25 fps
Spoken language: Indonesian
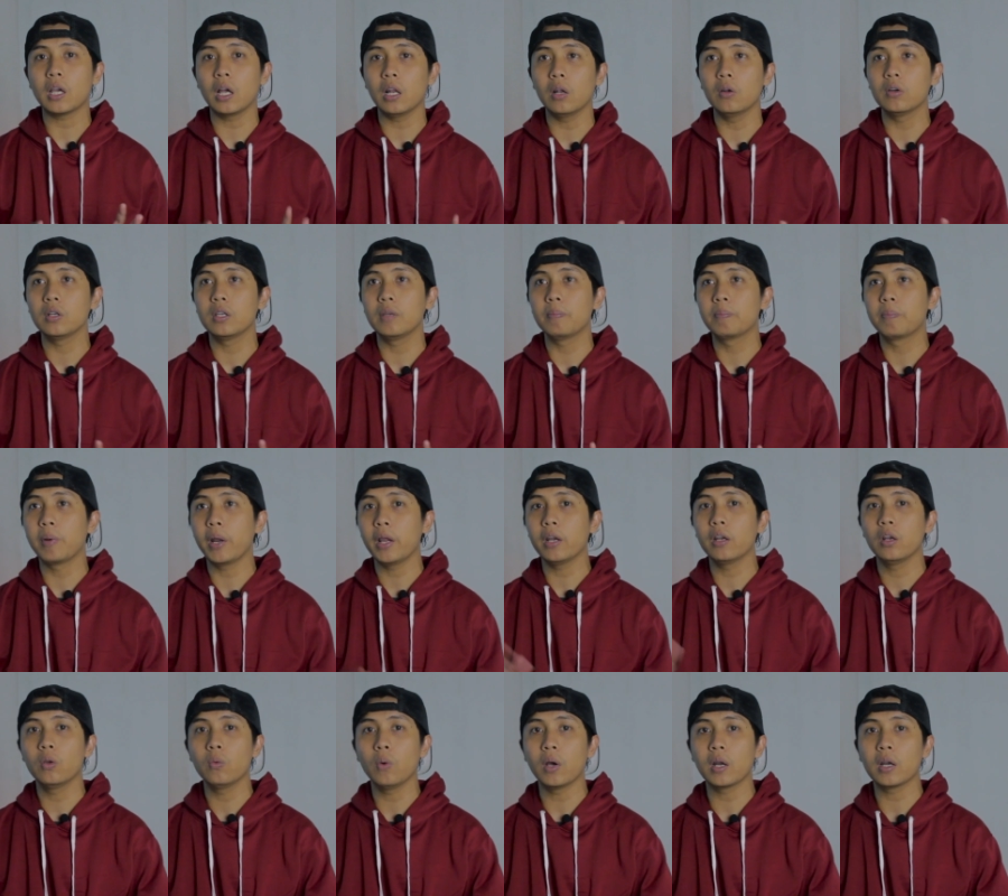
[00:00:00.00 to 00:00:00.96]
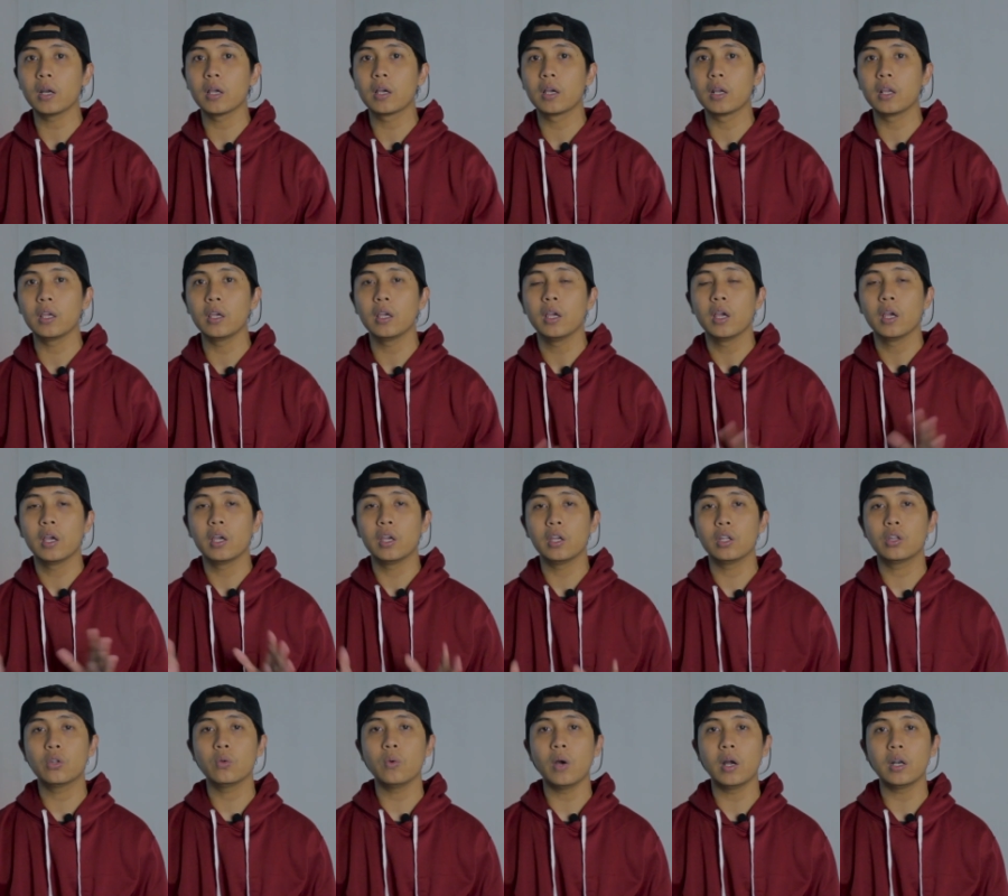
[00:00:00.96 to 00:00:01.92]
kalau di brand luar negeri
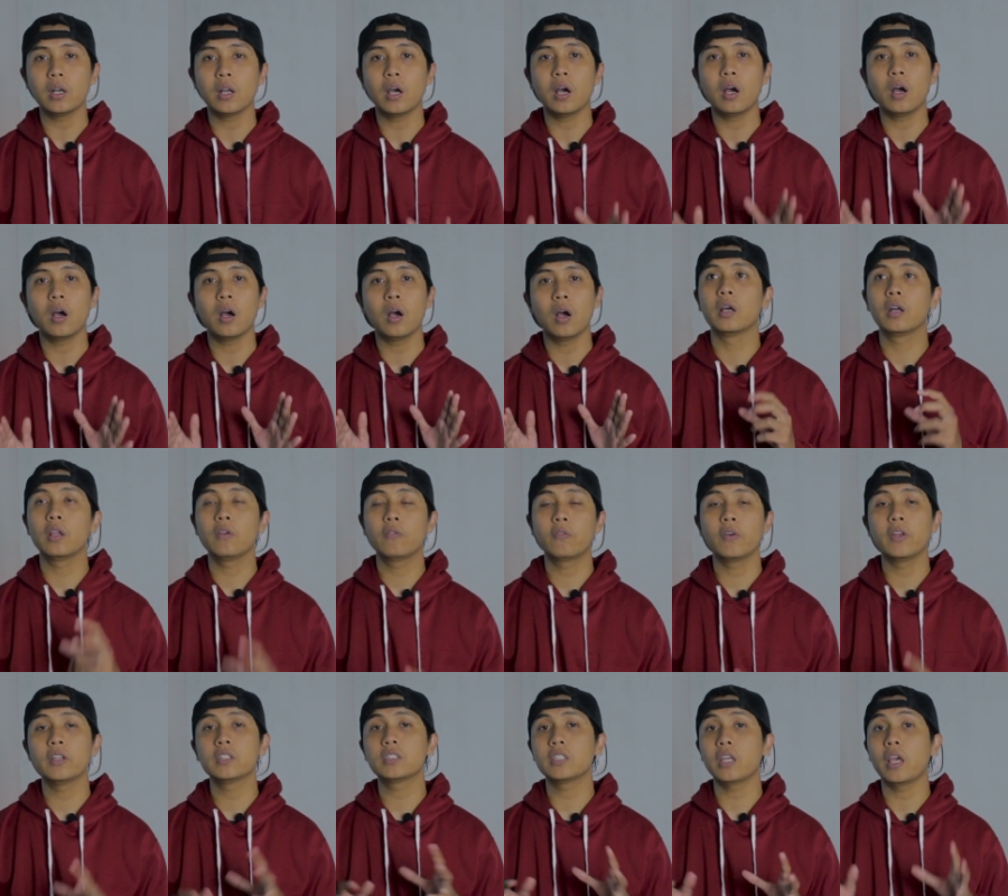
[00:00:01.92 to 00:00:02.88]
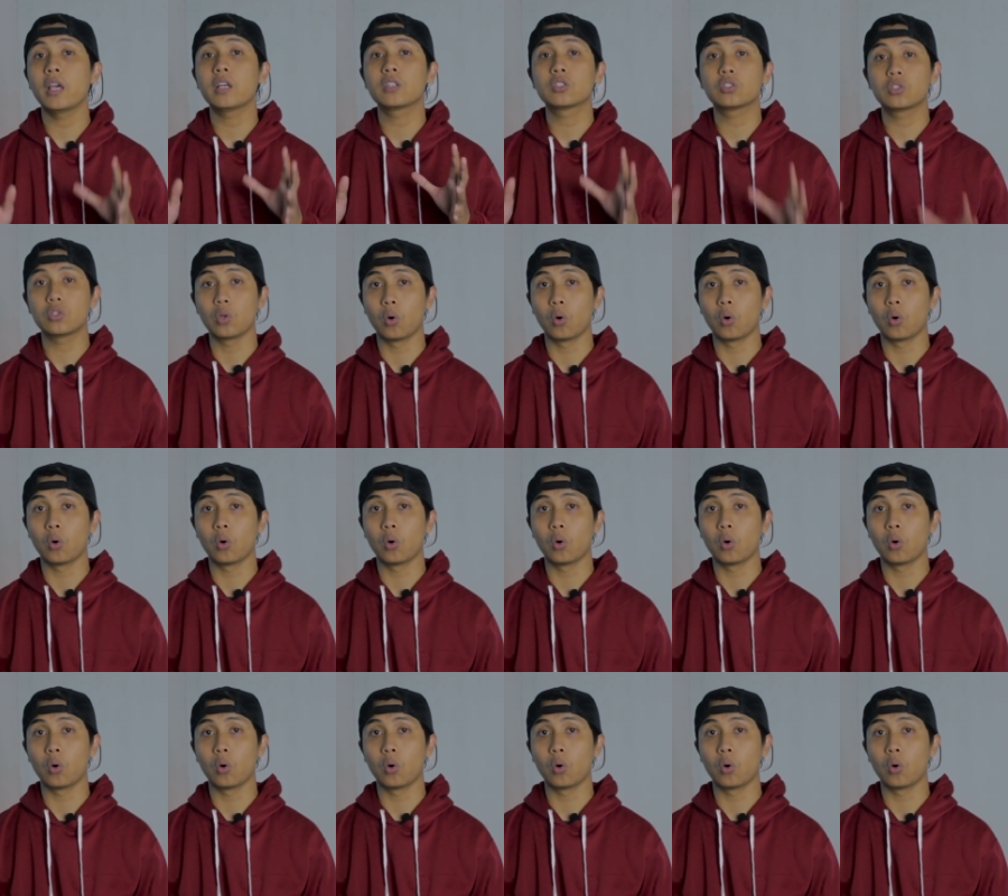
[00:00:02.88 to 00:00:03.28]
itu ada Revenge X